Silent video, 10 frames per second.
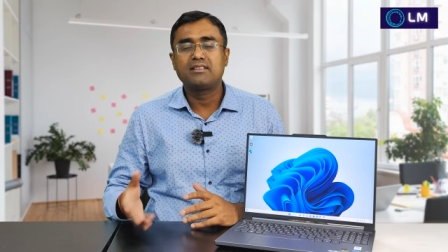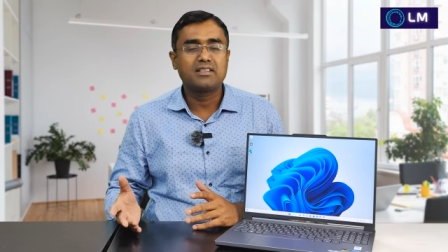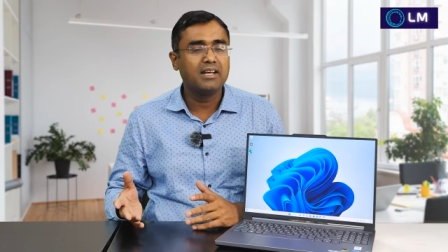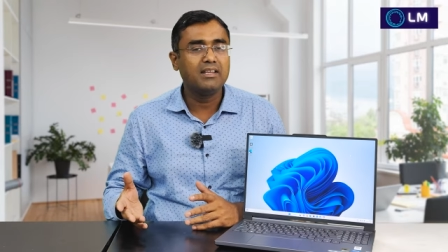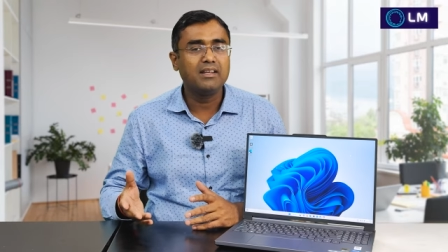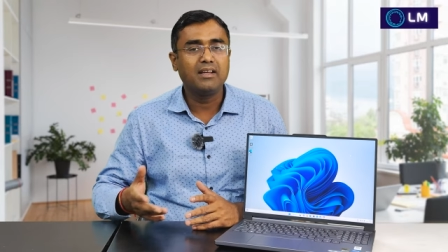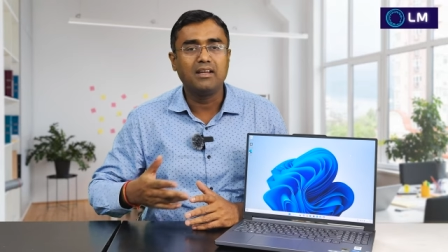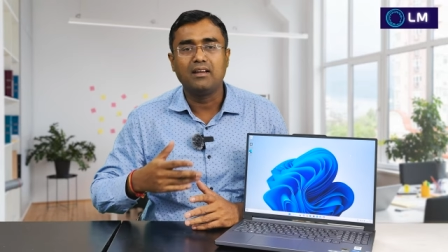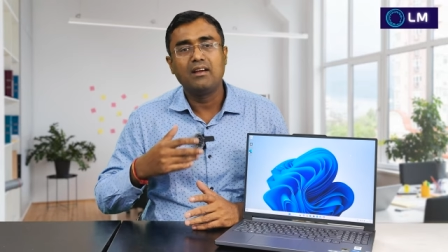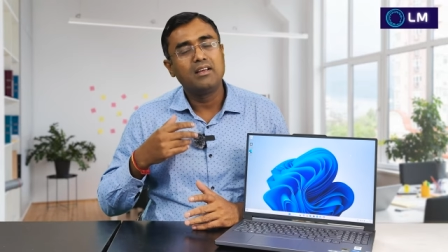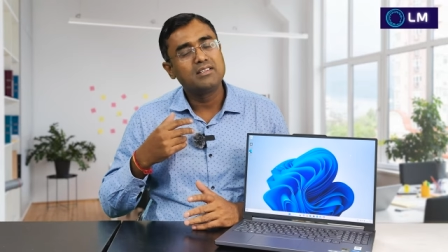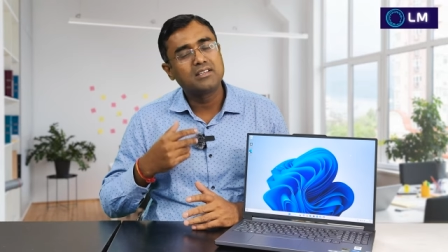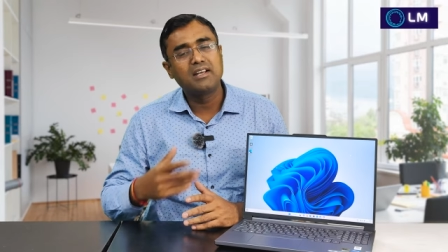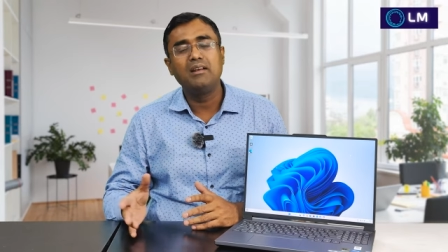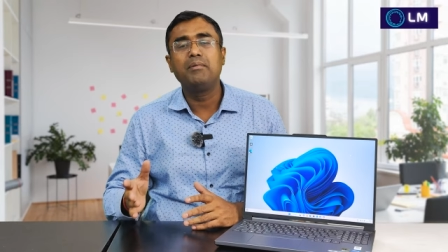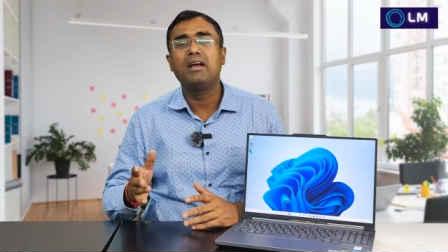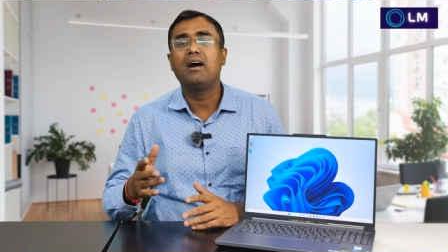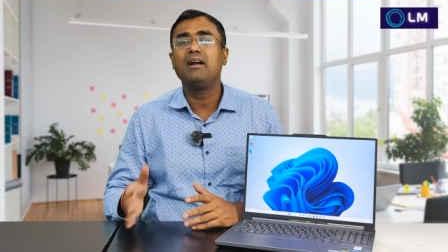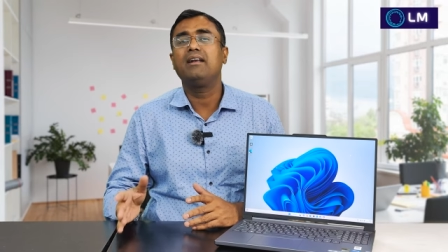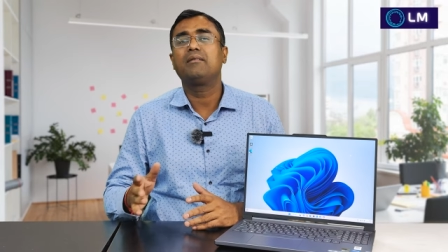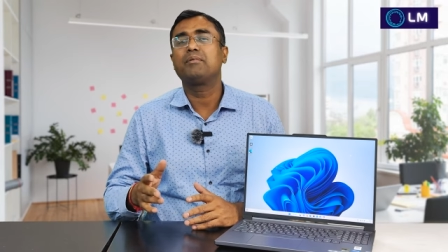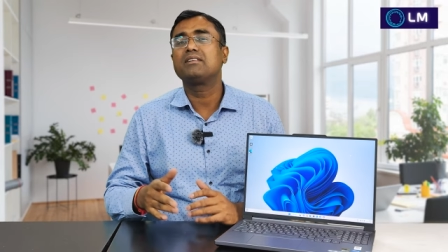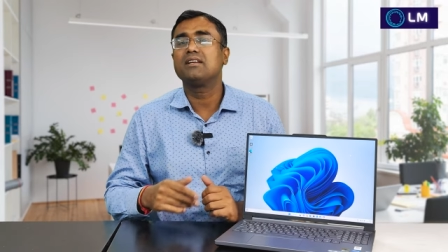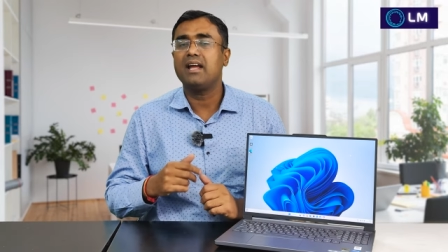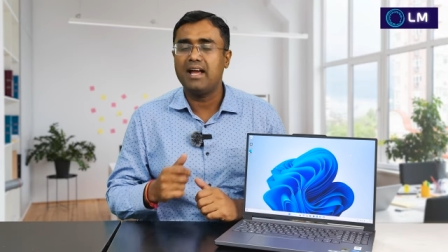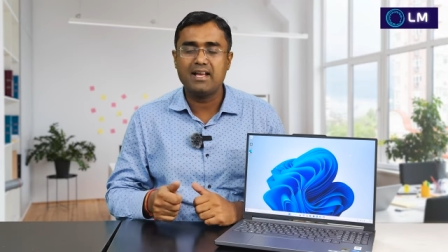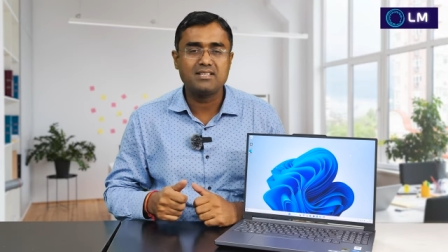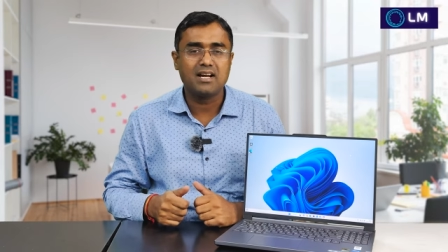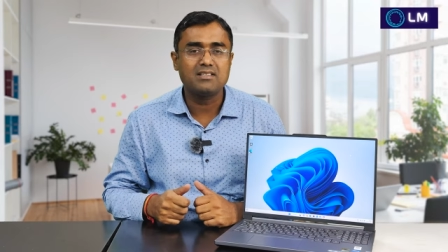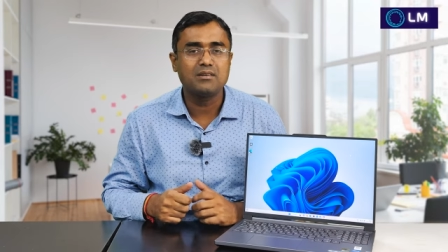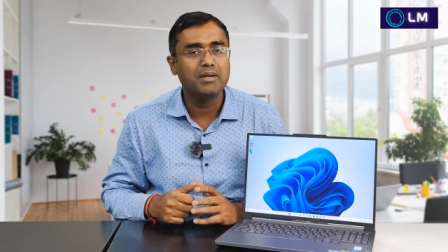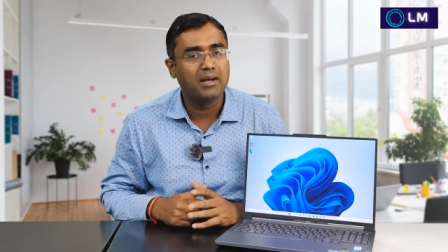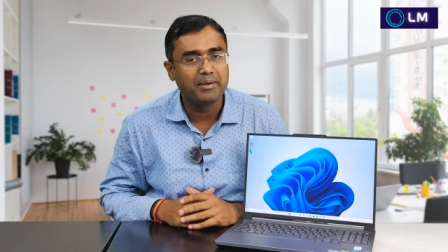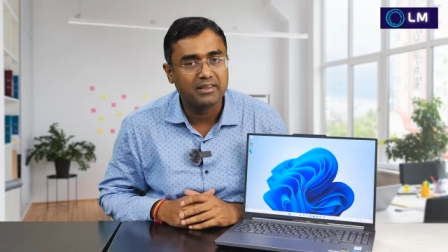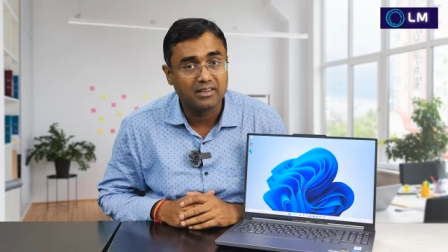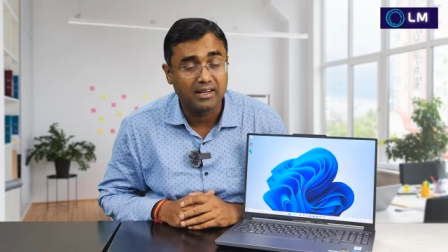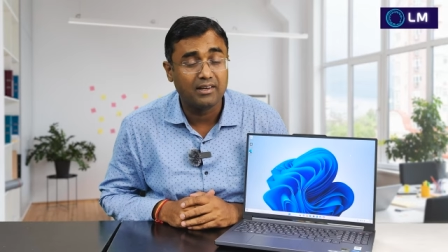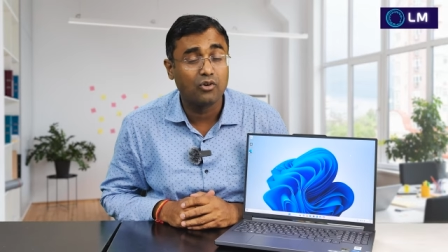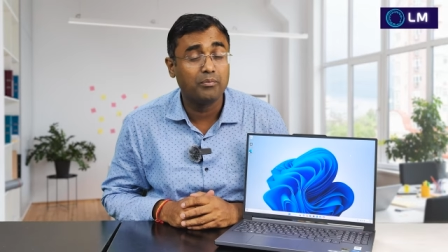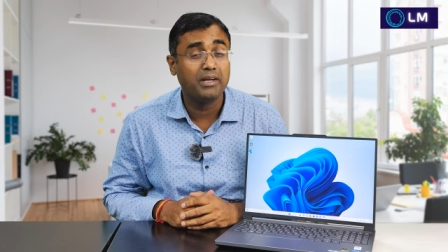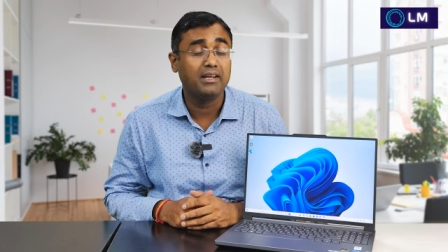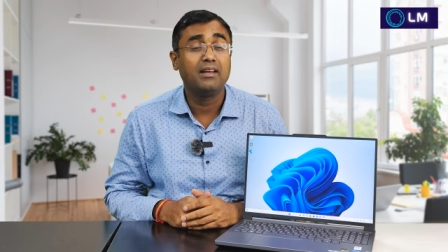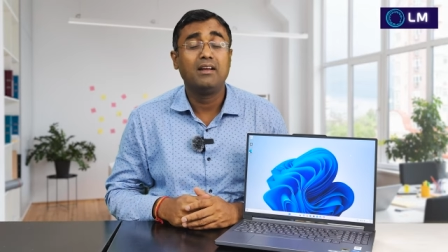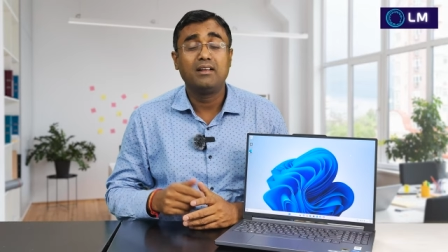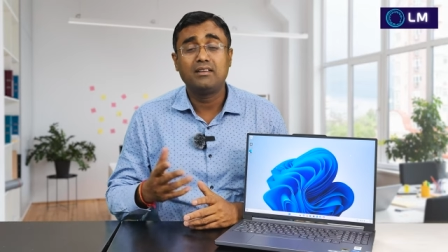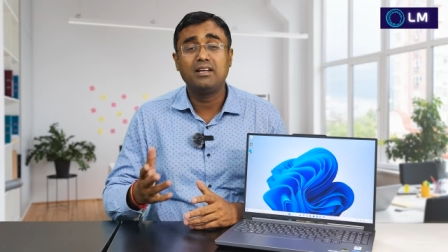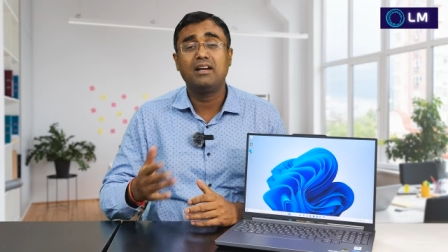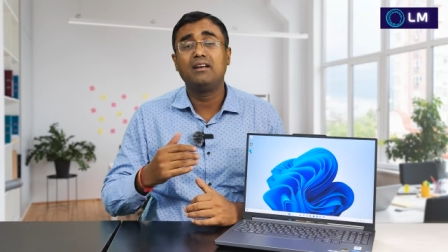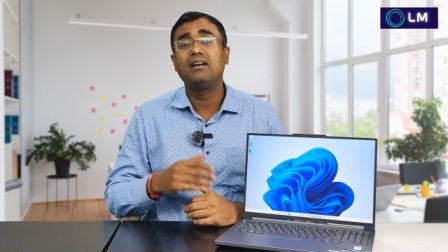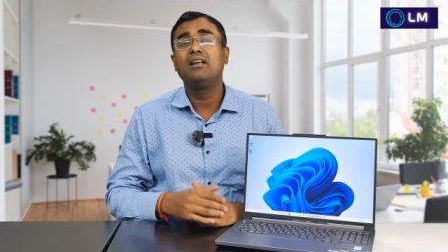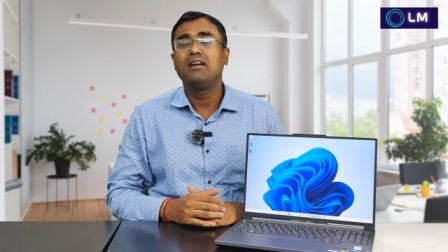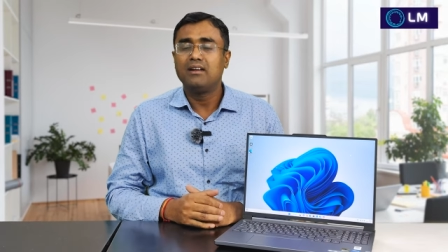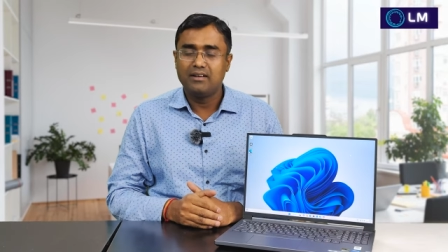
स्क्रीन देखी स्क्रीन भी हंड्रेड परसेंट एस आर जी बी हमें देखने को मिली थ्री हंड्रेड